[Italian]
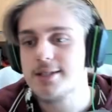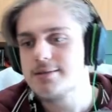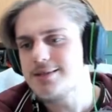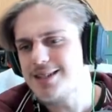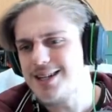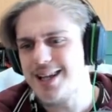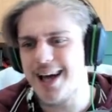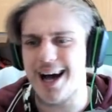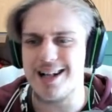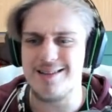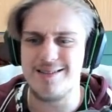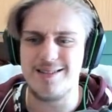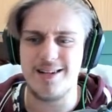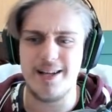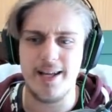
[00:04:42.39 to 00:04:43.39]
Nelle
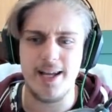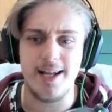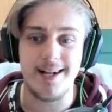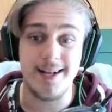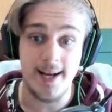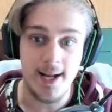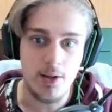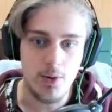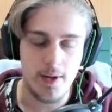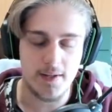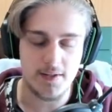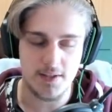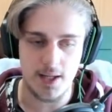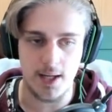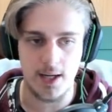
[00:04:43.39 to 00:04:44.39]
altre credo che
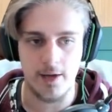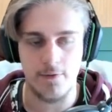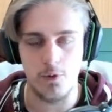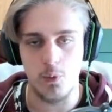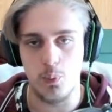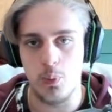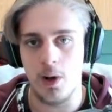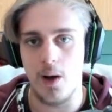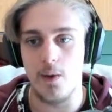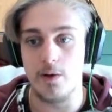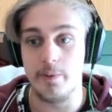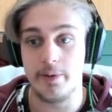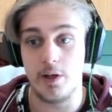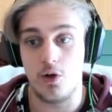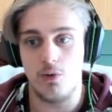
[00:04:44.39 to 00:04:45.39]
sarà anche full power,
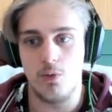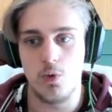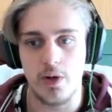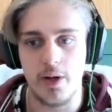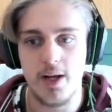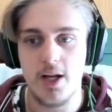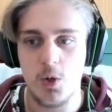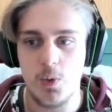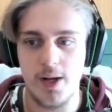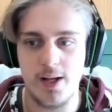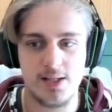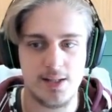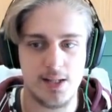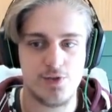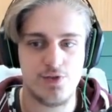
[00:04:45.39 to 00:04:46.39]
perché comunque
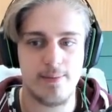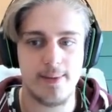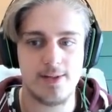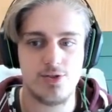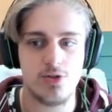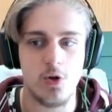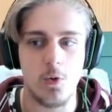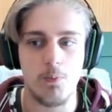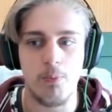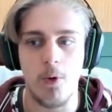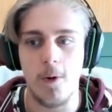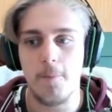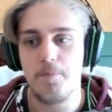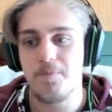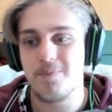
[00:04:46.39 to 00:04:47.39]
questa trasformazione è un
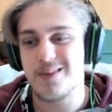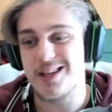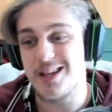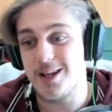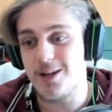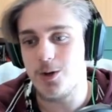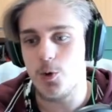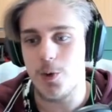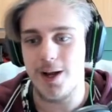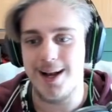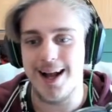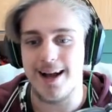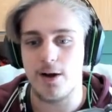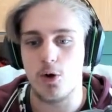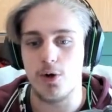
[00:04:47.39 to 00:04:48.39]
po' in
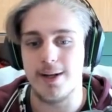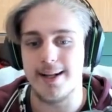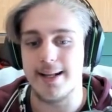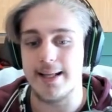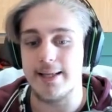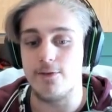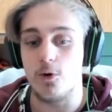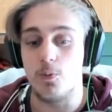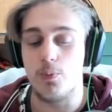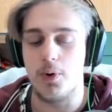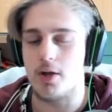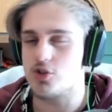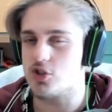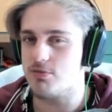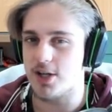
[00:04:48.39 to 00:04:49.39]
quell'arco narrativo un po'
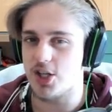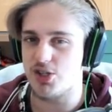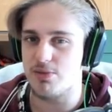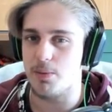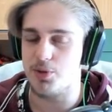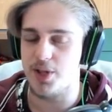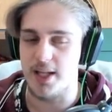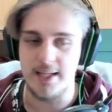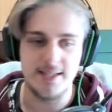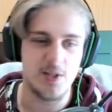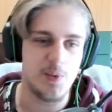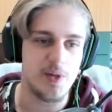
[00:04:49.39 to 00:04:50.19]
la sua massima potenza.